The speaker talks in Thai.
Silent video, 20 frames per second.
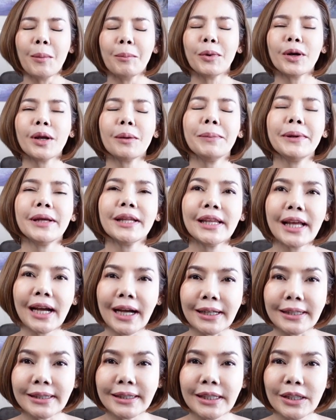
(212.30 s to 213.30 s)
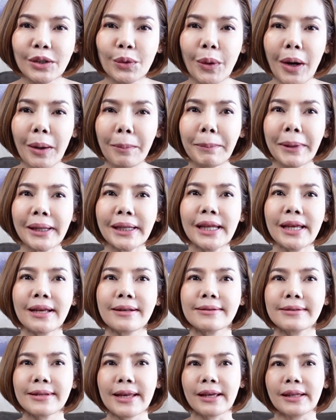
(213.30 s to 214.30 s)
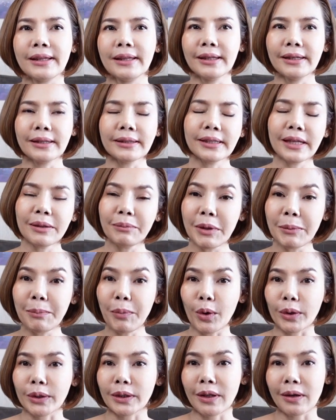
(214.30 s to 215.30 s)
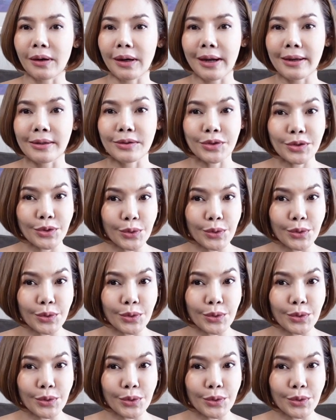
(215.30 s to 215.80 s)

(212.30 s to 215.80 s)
มลพิษนะคะถือว่าเป็นอีกสิ่งหนึ่งที่มีผลต่อการ